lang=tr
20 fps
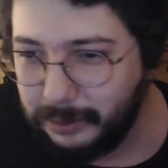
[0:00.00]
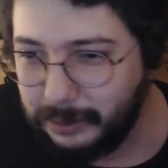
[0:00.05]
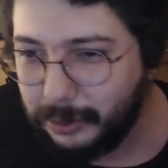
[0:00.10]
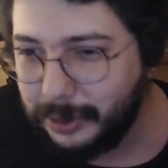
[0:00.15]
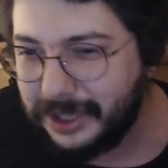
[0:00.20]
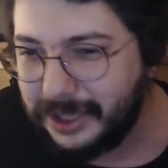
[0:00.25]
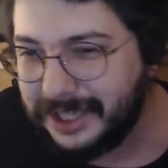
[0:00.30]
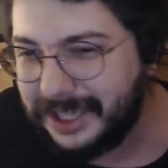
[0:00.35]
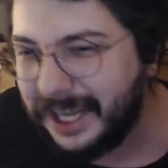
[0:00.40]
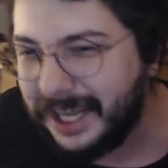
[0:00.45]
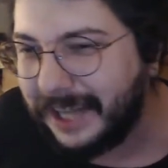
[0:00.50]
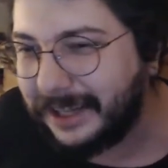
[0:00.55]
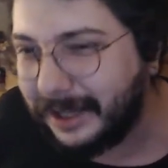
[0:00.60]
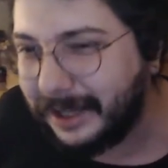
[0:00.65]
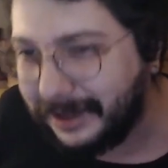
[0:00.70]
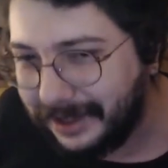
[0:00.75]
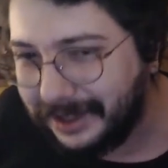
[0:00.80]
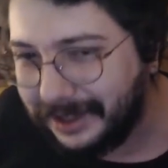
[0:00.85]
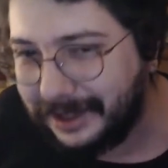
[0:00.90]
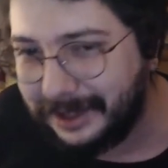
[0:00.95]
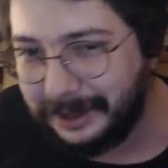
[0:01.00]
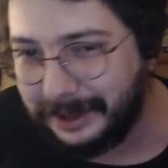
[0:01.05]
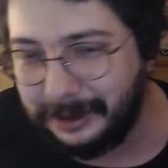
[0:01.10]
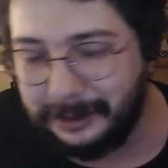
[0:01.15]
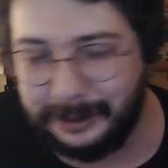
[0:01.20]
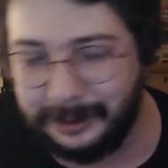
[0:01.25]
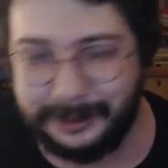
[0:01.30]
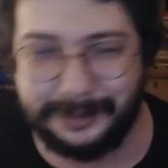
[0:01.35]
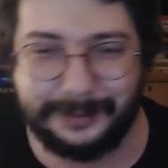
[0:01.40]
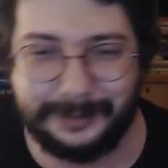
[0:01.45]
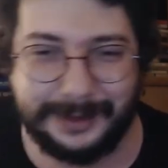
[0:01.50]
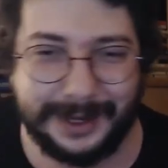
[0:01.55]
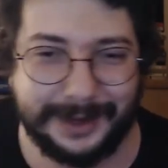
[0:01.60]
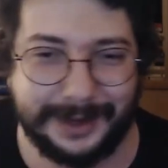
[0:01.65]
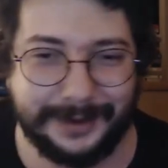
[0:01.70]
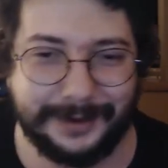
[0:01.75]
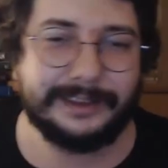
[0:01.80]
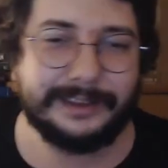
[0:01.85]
Bu iş genetik diyorum ya.